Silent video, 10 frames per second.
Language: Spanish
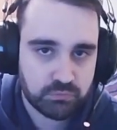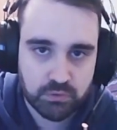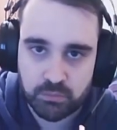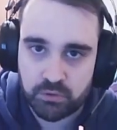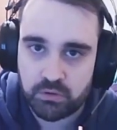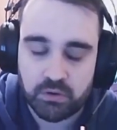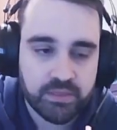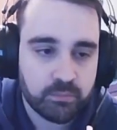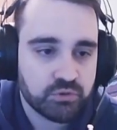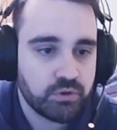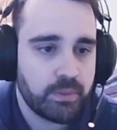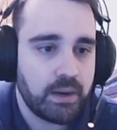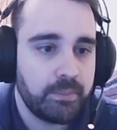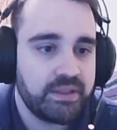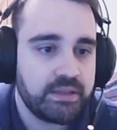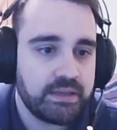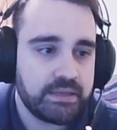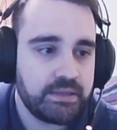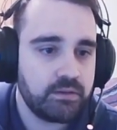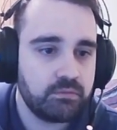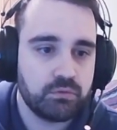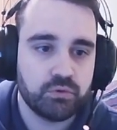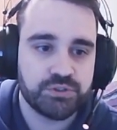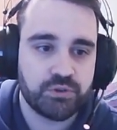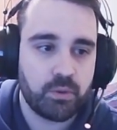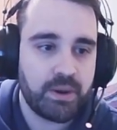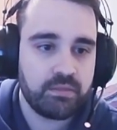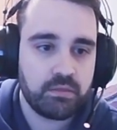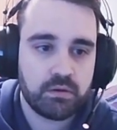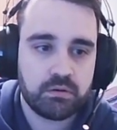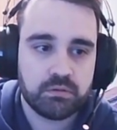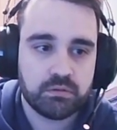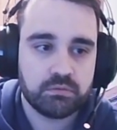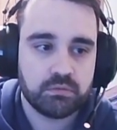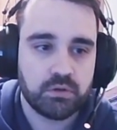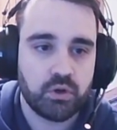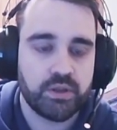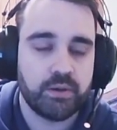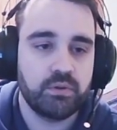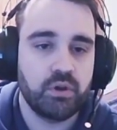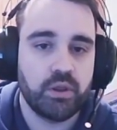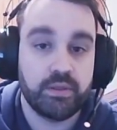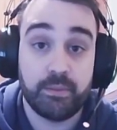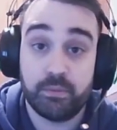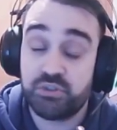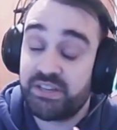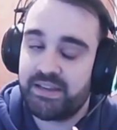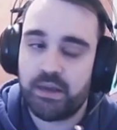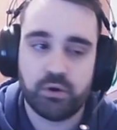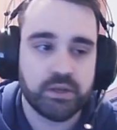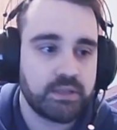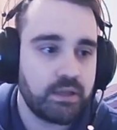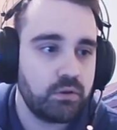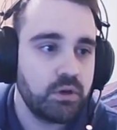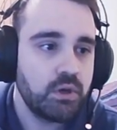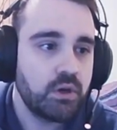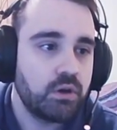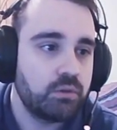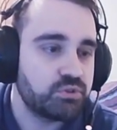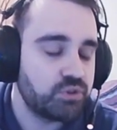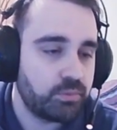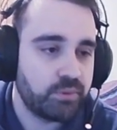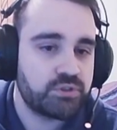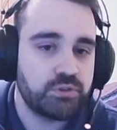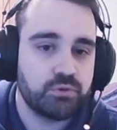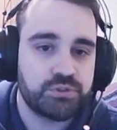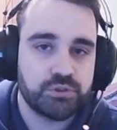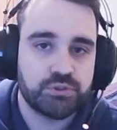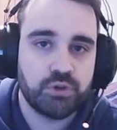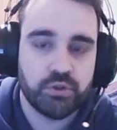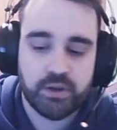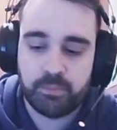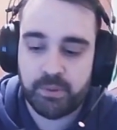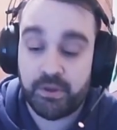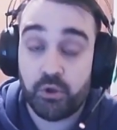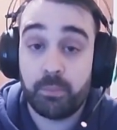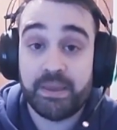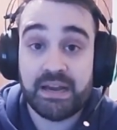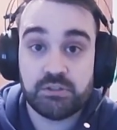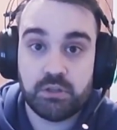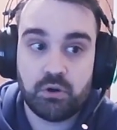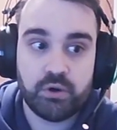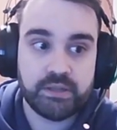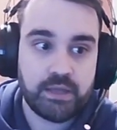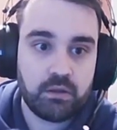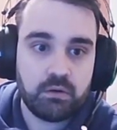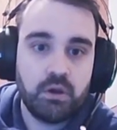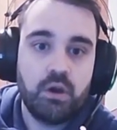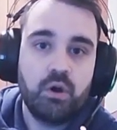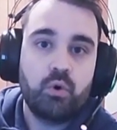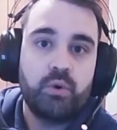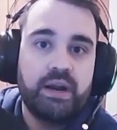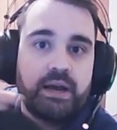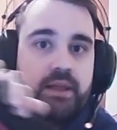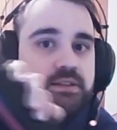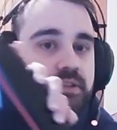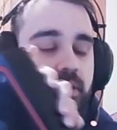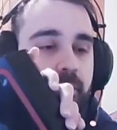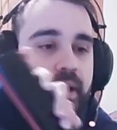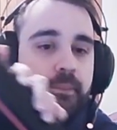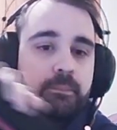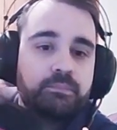como lo hacemos normalmente, y nuestro mando lo, tenemos, lo, debemos tener ya conectado pues lo ponemos en nuestro slot, en el primero. Yo en mi caso tengo conectado un arcade Steam, ¿vale?